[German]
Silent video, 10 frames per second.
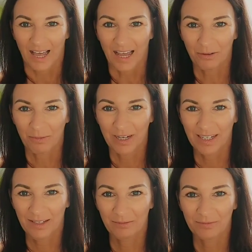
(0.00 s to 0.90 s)
Hallo meine
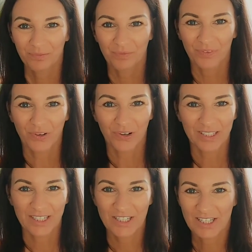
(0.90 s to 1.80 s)
Lieben,
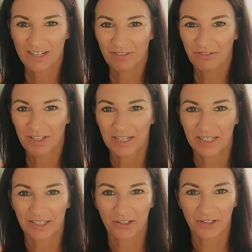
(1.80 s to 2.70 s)
heute stehen wir wieder
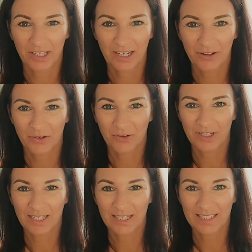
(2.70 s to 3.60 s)
in der Küche
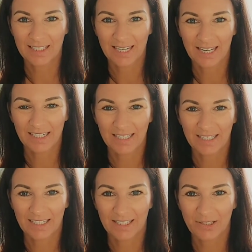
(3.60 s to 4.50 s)
und es geht
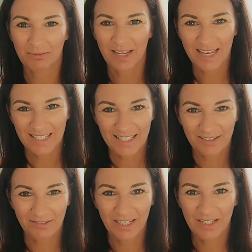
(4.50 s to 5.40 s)
zum
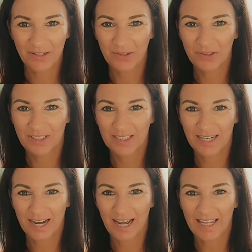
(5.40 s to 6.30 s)
ersten Video
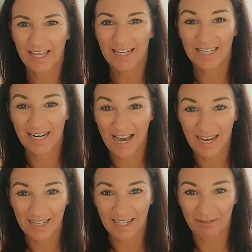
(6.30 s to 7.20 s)
der Reihe
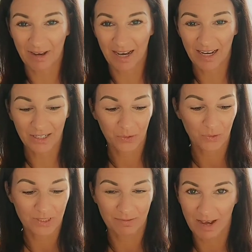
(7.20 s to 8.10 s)
nachgemacht
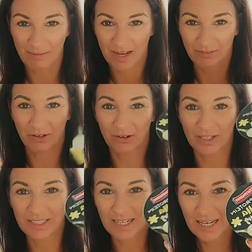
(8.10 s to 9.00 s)
und zwar machen wir
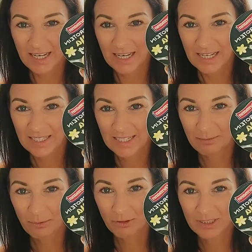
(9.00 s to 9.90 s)
heute
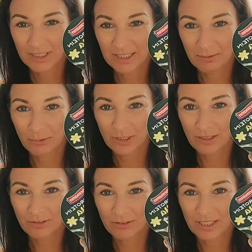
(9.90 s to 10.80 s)
den
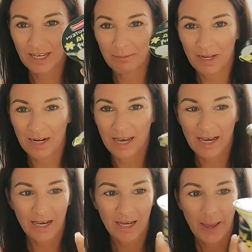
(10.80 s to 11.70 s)
Proteinpudding von Ehrmann
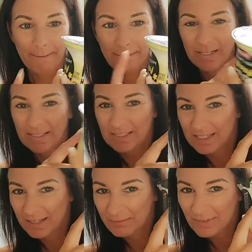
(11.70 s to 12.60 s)
nach mit
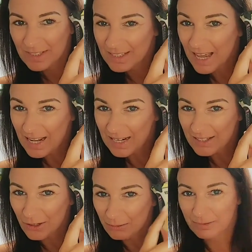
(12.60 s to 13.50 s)
dem
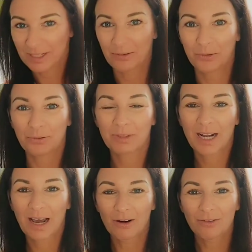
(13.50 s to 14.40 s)
Sahnetopping
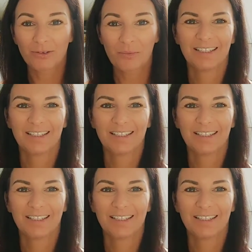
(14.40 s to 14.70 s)
obendrauf.